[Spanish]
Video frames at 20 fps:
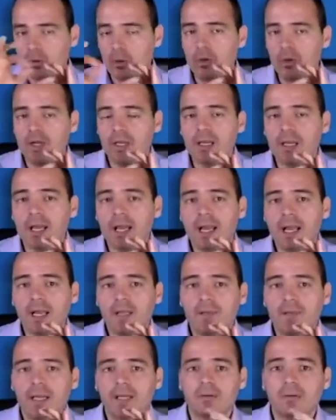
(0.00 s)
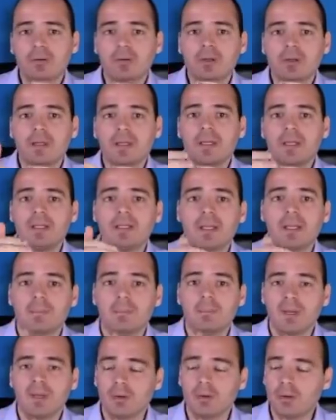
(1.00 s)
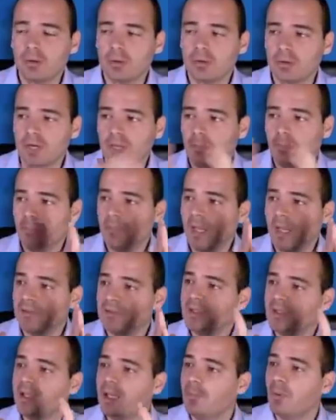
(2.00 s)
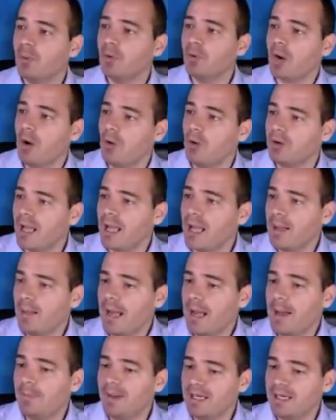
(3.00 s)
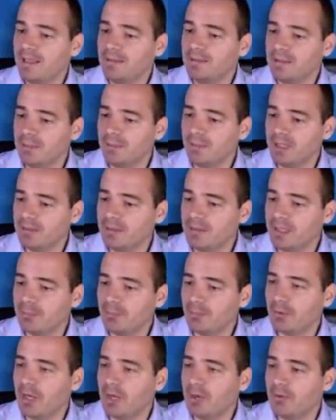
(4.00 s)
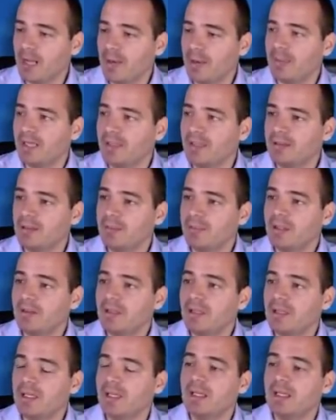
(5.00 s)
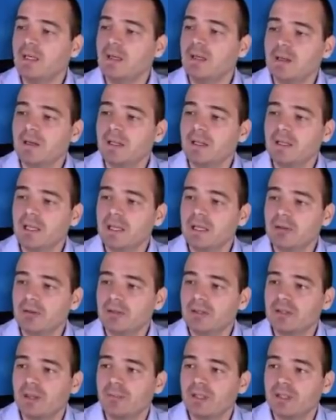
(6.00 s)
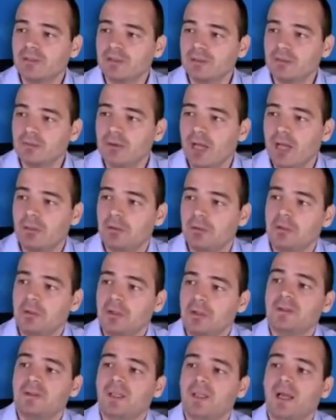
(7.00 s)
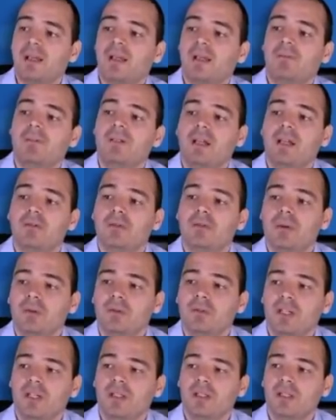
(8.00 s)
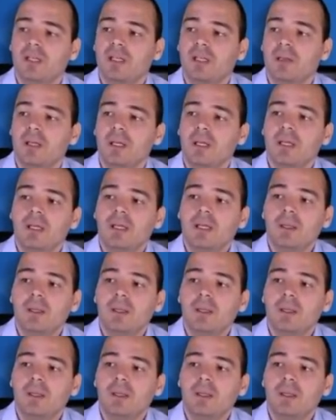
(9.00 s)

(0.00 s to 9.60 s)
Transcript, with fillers: con el jaque de la torre y el peón corona. Así que por ahora, aparentemente, por ahora, aparentemente, el rey negro está bien situado. Está en la fila número 7,